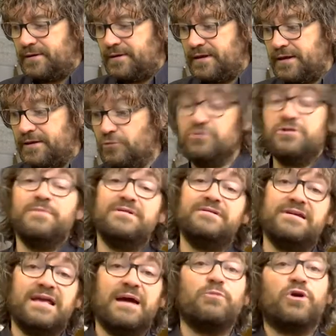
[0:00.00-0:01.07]
E non
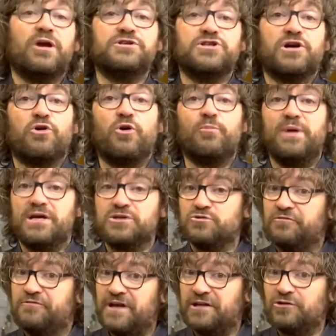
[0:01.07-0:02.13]
dimentichiamo che Giacobbe ha
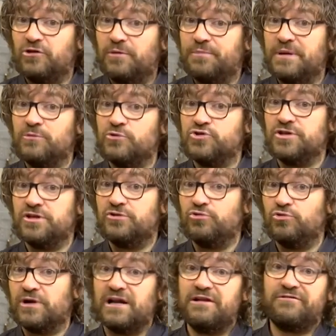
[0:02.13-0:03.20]
soffiato la
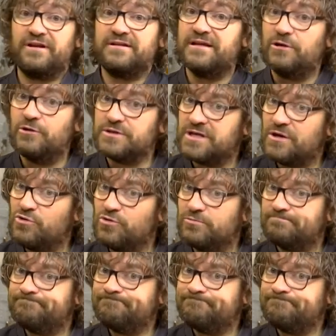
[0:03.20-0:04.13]
primogenitura al fratello Esaù,